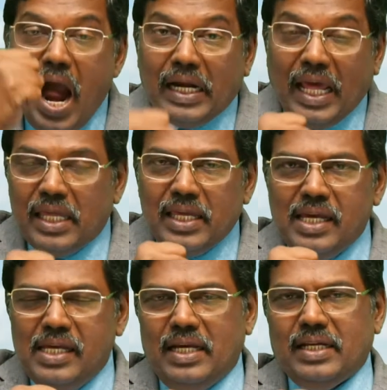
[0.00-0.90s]

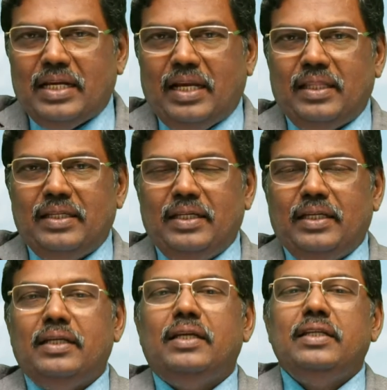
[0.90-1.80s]
அடங்கி இருக்கிறது
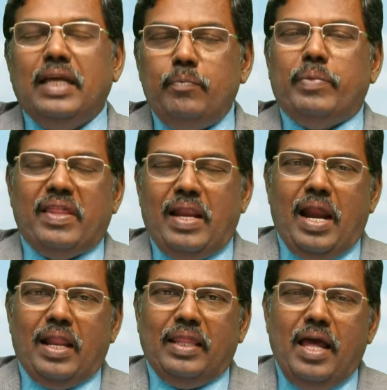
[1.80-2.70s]

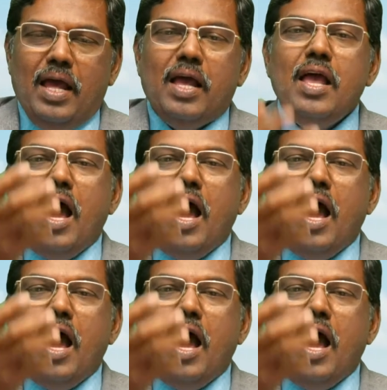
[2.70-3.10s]
என்பதனால தான்